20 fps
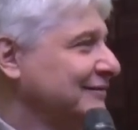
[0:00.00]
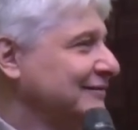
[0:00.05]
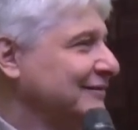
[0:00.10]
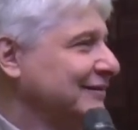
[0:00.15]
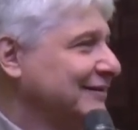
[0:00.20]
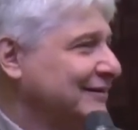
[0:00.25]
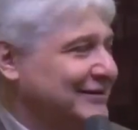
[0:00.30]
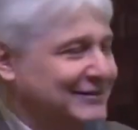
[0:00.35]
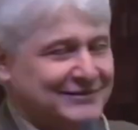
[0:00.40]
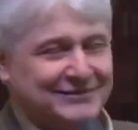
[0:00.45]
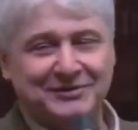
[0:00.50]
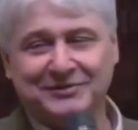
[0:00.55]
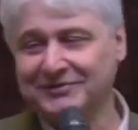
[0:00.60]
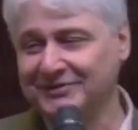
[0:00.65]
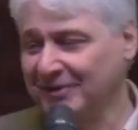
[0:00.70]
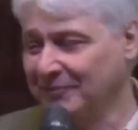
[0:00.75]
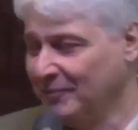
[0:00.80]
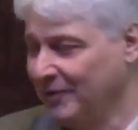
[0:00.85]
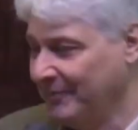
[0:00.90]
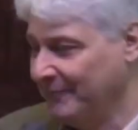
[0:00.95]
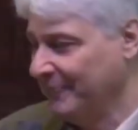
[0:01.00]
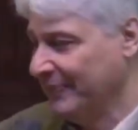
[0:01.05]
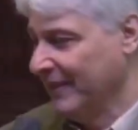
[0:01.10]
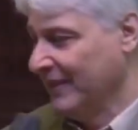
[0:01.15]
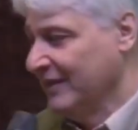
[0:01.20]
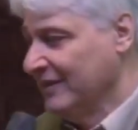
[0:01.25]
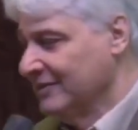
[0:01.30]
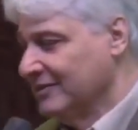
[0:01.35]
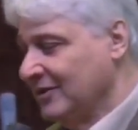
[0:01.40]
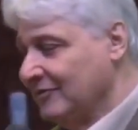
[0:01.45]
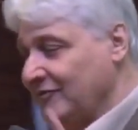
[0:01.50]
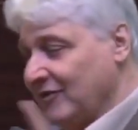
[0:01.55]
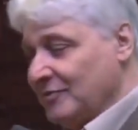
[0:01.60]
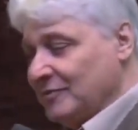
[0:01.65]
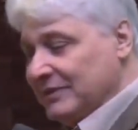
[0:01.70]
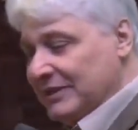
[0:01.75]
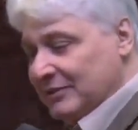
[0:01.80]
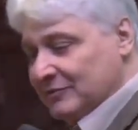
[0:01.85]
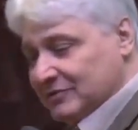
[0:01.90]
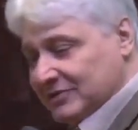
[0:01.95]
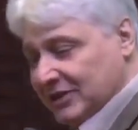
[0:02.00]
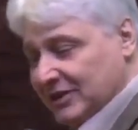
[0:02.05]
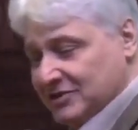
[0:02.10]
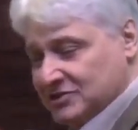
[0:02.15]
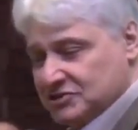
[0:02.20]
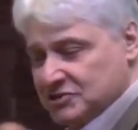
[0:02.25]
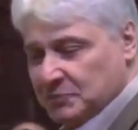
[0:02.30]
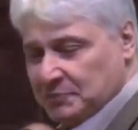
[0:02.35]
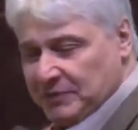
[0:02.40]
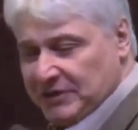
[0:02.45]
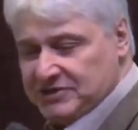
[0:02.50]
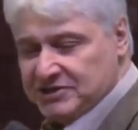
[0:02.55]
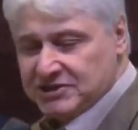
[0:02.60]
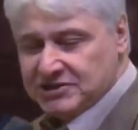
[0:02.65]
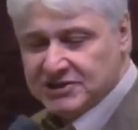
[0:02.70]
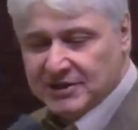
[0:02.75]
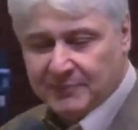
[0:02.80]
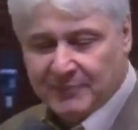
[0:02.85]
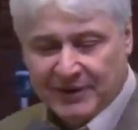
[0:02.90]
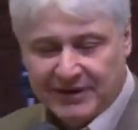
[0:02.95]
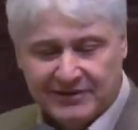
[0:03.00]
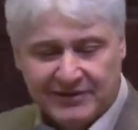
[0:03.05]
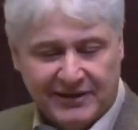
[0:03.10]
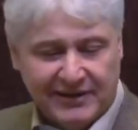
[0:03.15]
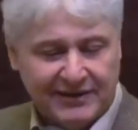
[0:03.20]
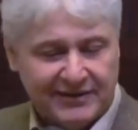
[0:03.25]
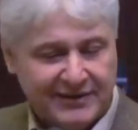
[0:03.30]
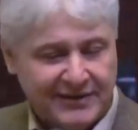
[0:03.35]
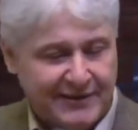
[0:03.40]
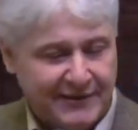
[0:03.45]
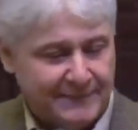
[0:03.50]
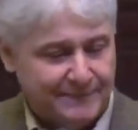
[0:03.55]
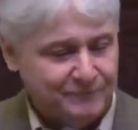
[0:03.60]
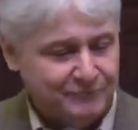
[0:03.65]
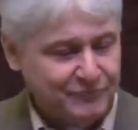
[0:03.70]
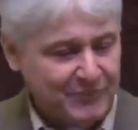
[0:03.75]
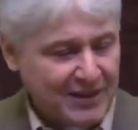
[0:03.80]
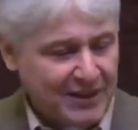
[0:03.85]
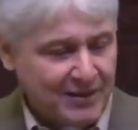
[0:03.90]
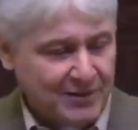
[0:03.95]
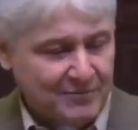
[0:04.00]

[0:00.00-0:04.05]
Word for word: Tá? Então tá bom. Então vamos ler o texto para a gente aprender aqui.